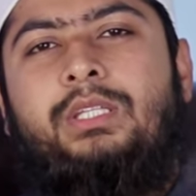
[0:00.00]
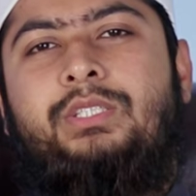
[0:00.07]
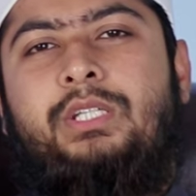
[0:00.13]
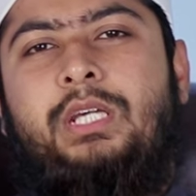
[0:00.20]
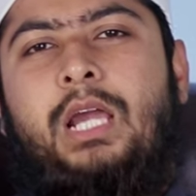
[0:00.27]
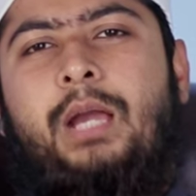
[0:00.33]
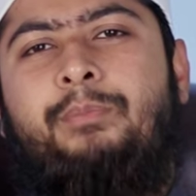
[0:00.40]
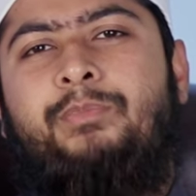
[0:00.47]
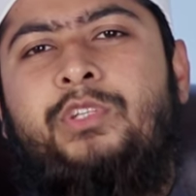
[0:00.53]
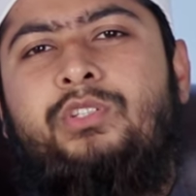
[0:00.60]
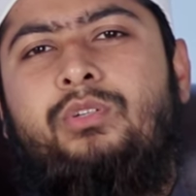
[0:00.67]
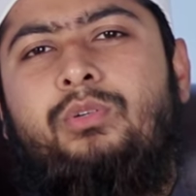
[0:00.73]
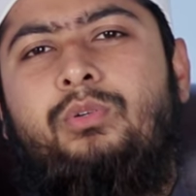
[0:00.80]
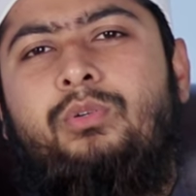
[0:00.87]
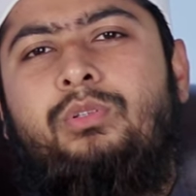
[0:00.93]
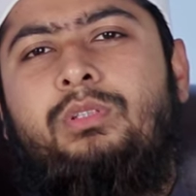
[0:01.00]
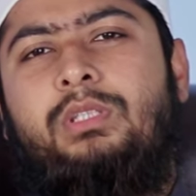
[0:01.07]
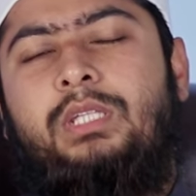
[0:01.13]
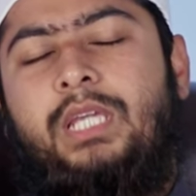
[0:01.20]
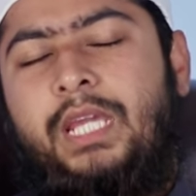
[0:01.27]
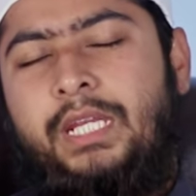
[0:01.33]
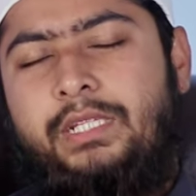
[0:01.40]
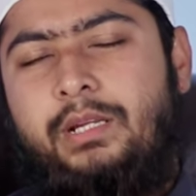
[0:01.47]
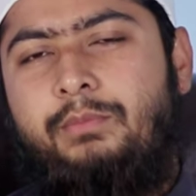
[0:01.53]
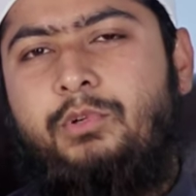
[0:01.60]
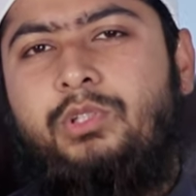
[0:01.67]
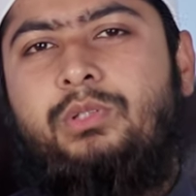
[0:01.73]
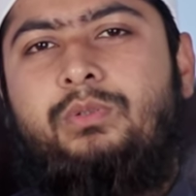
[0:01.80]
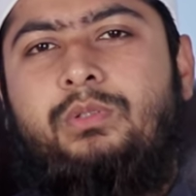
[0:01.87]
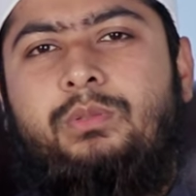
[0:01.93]
যে আপনি যখন এটা
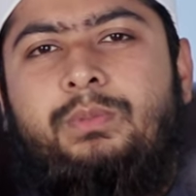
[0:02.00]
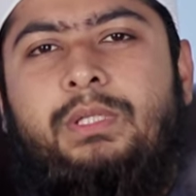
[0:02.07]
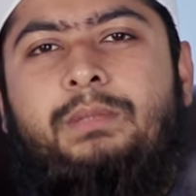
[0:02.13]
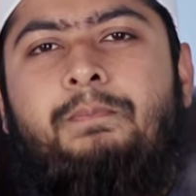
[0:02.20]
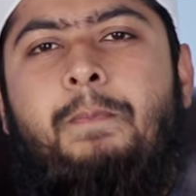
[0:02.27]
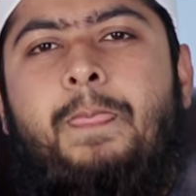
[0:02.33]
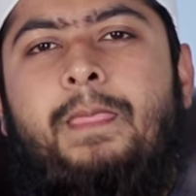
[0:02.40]
মনে করবেন